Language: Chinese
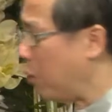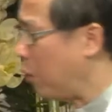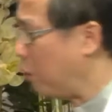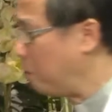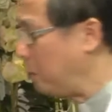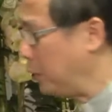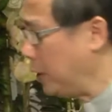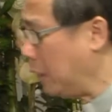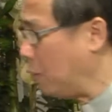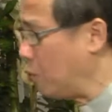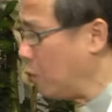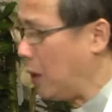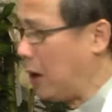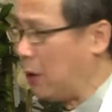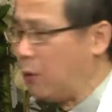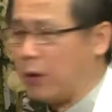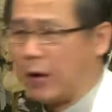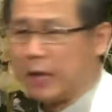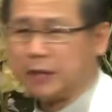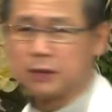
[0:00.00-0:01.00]
不能忘
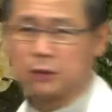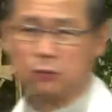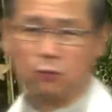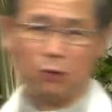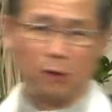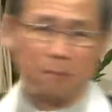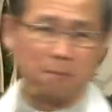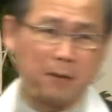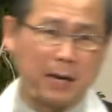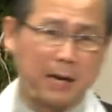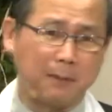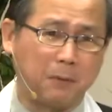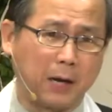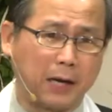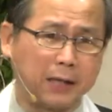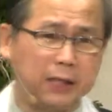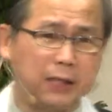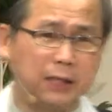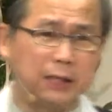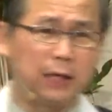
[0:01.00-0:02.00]
怀是我爸爸
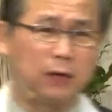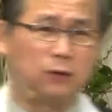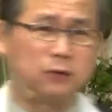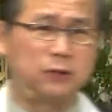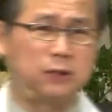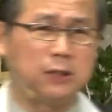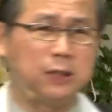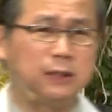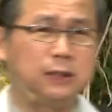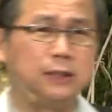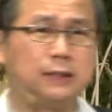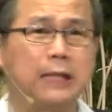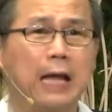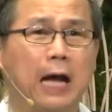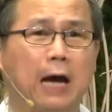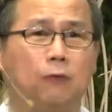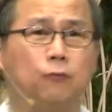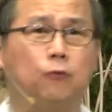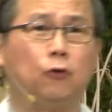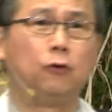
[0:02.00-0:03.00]
遇到经济
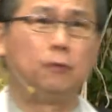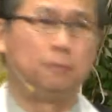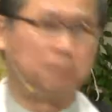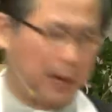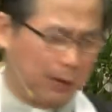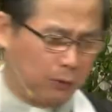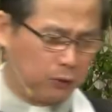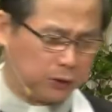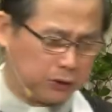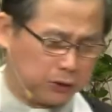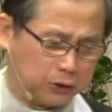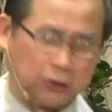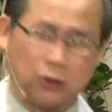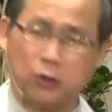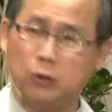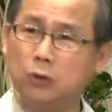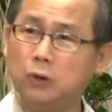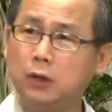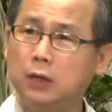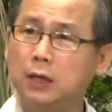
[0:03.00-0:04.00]
大风暴的时
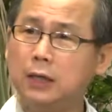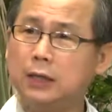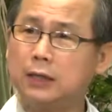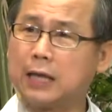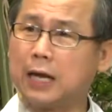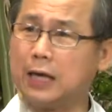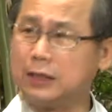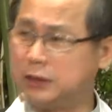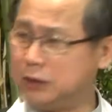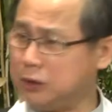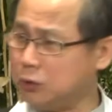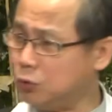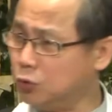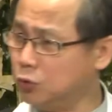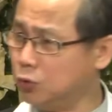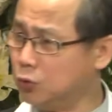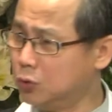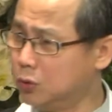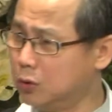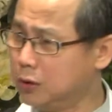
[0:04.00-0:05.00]
候，他几乎
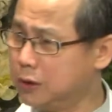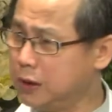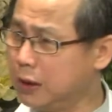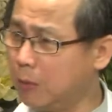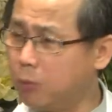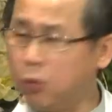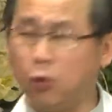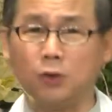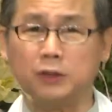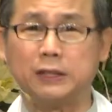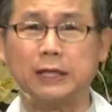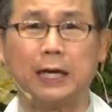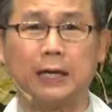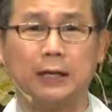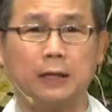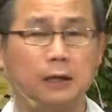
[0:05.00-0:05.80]
要破产，